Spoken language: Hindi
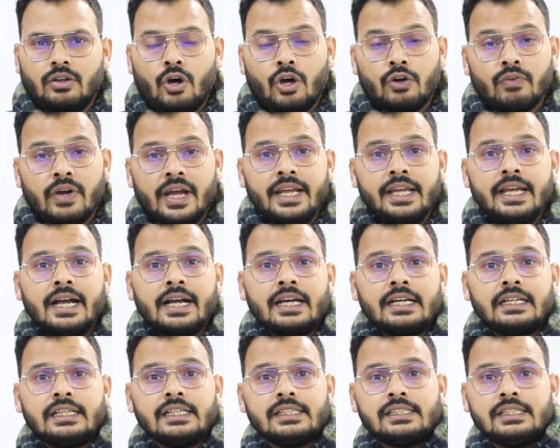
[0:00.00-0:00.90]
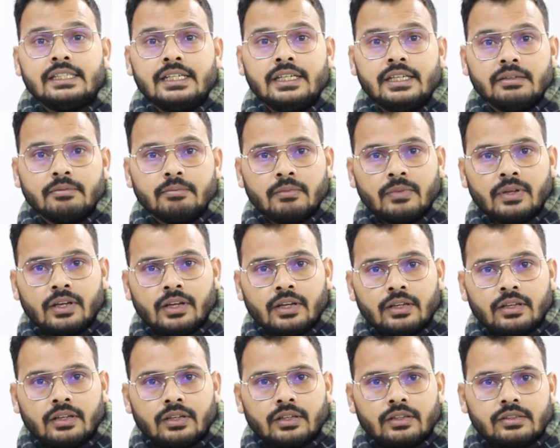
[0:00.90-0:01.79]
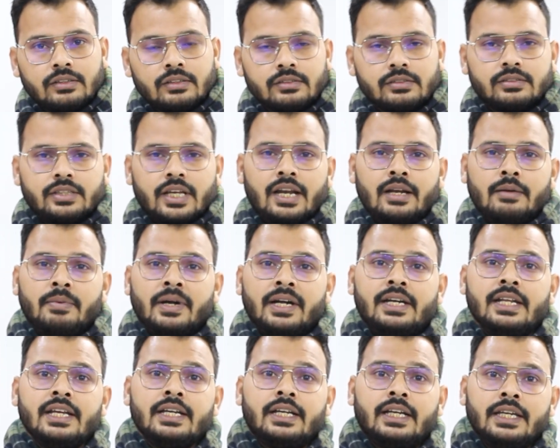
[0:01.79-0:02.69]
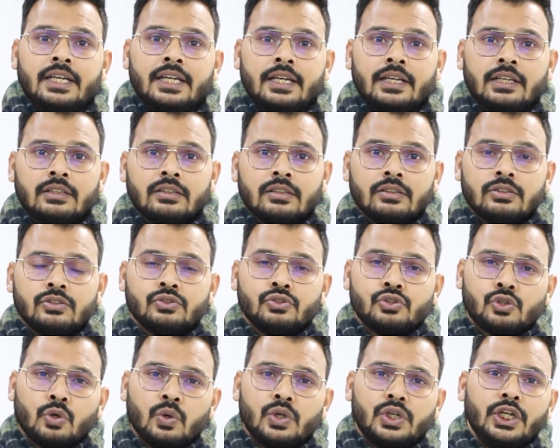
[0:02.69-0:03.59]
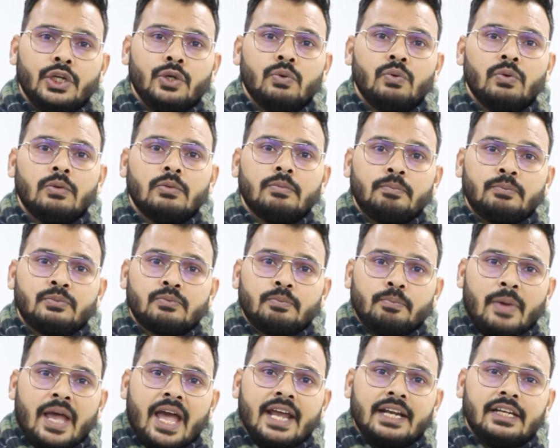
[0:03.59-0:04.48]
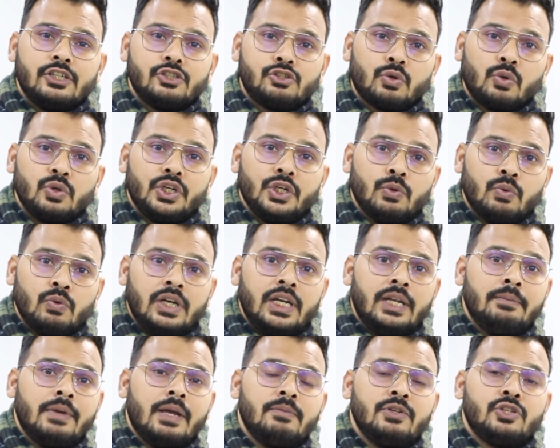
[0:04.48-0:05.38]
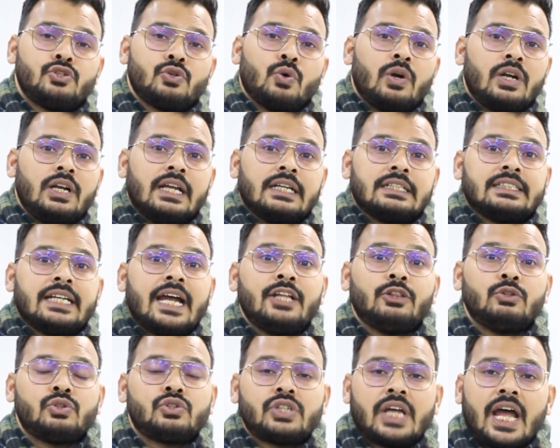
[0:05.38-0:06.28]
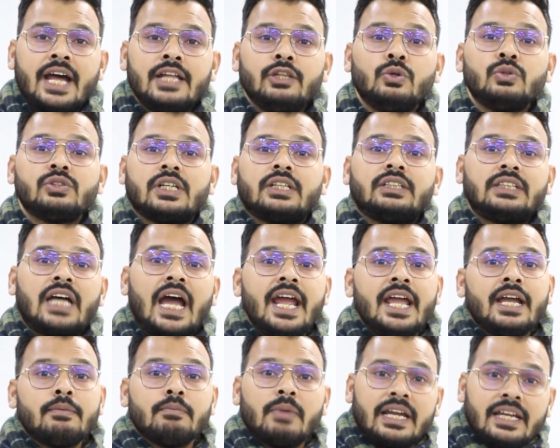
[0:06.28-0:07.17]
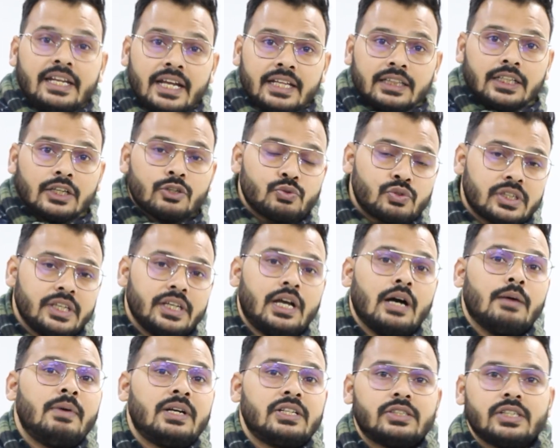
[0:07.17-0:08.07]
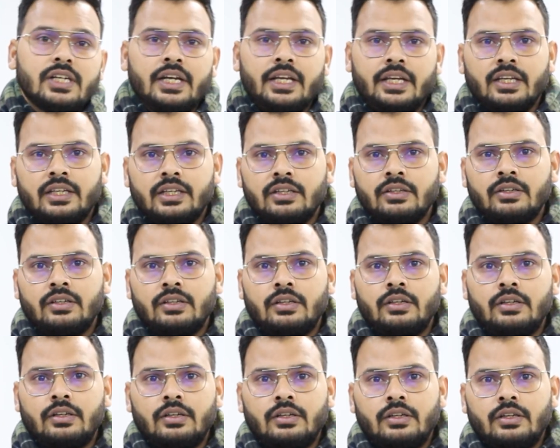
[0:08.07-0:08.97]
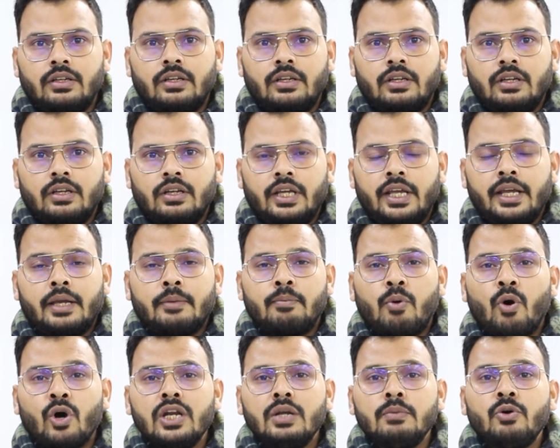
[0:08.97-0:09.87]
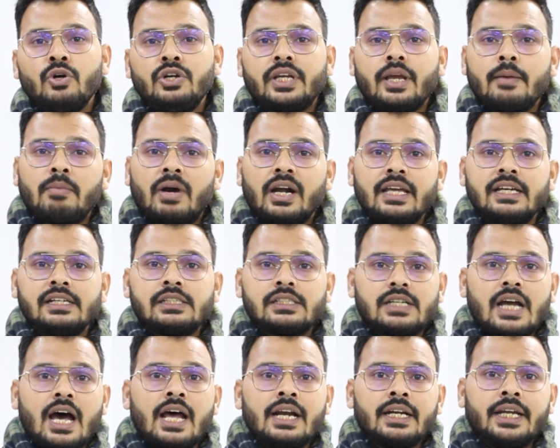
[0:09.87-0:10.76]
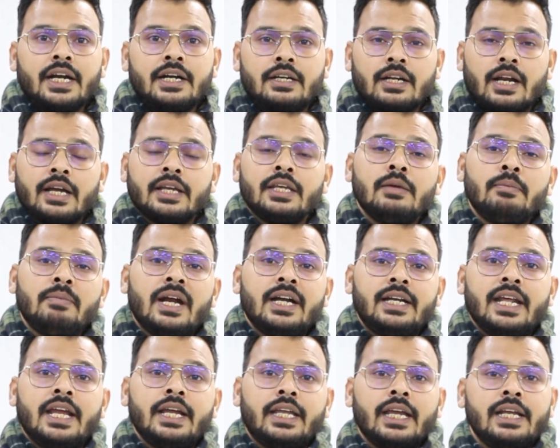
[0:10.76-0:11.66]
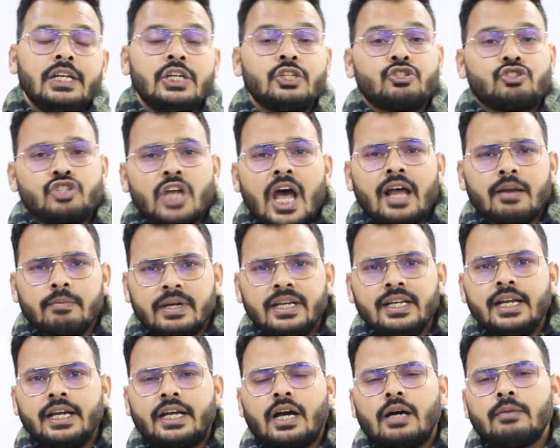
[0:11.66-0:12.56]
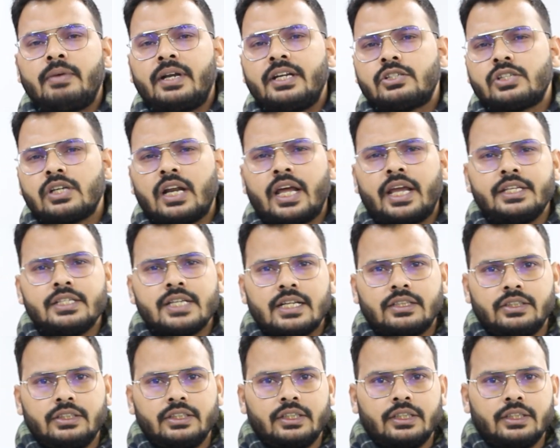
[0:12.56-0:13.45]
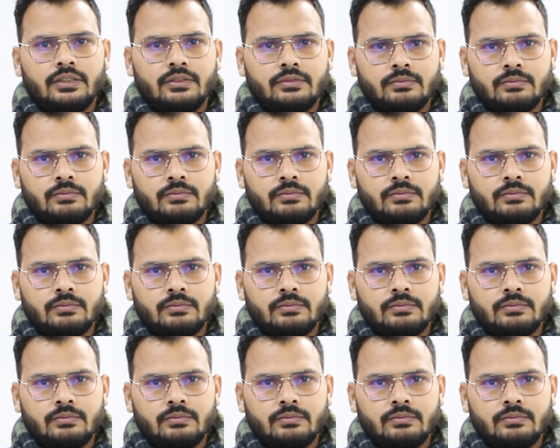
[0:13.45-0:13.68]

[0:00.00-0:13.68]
और वहीं अगर किसी सेलिब्रिटी की छोटी पैर की छोटी उंगली में भी चोट लग जाए तो शायद हो सकता है एक महीने तक उसकी खबर चले एक बॉलीवुड के बड़े स्टार के ड्रगी बेटे के लिए चार महीने खबरें चलाई जाती हैं